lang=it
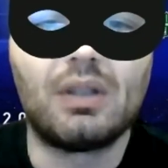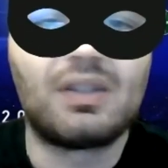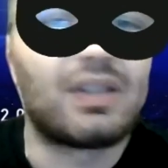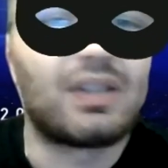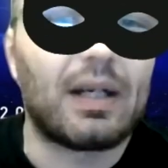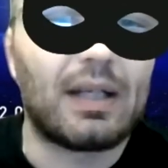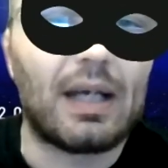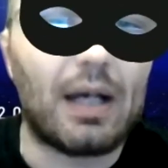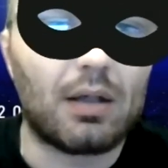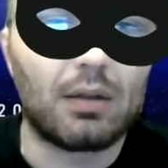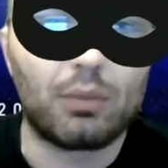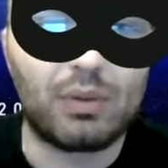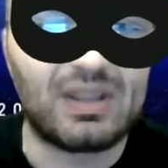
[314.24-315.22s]
in Serie
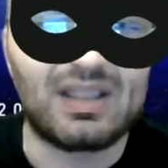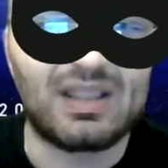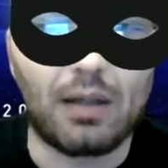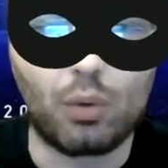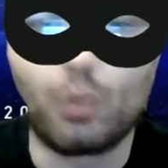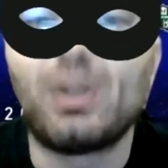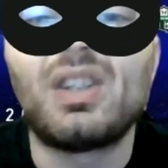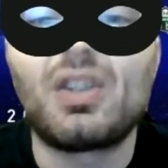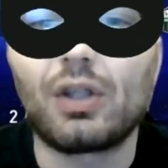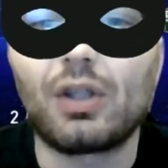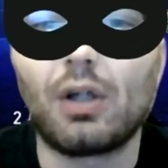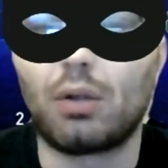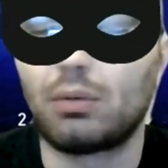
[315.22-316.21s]
A quest'anno,
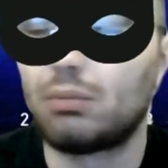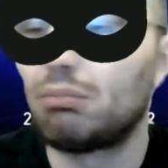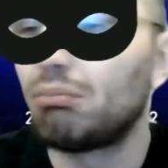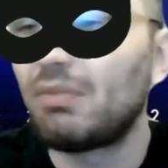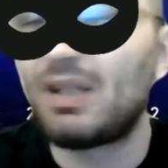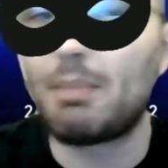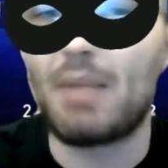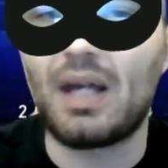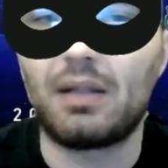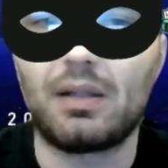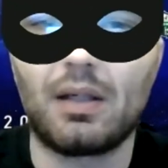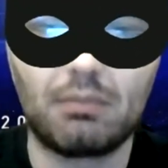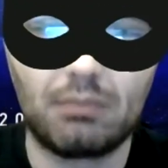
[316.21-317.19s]
15 gol di
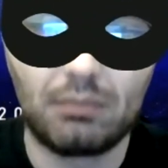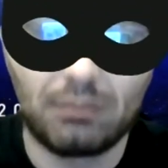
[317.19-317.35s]
media.